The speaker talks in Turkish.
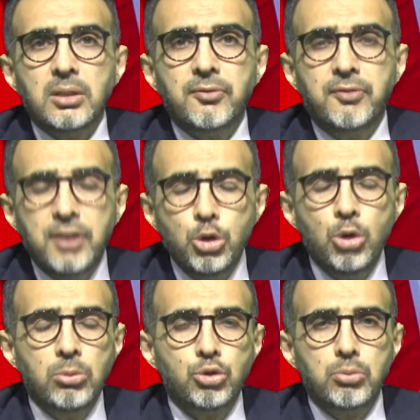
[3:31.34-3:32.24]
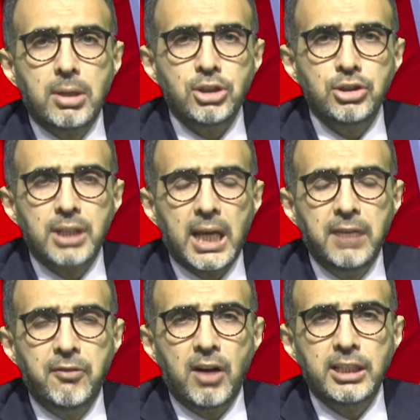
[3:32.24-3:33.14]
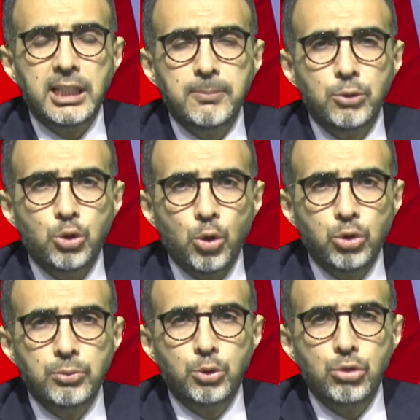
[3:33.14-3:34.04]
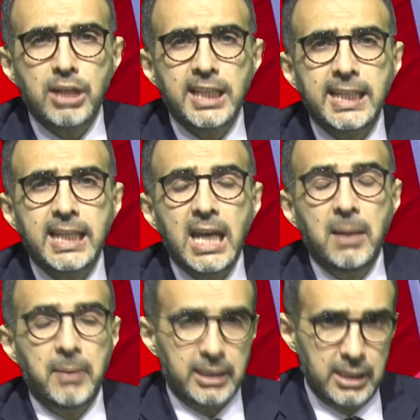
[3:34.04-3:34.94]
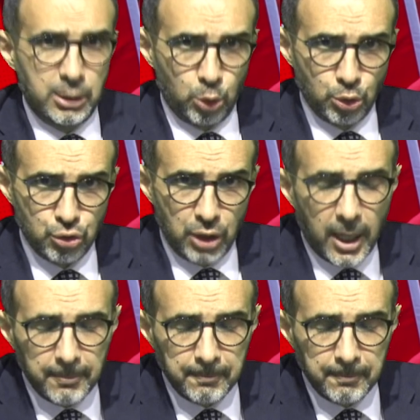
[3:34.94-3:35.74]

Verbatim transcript: videomuzun başında ifade etmiş olduğum Türkiye'deki emeklilik konusuna.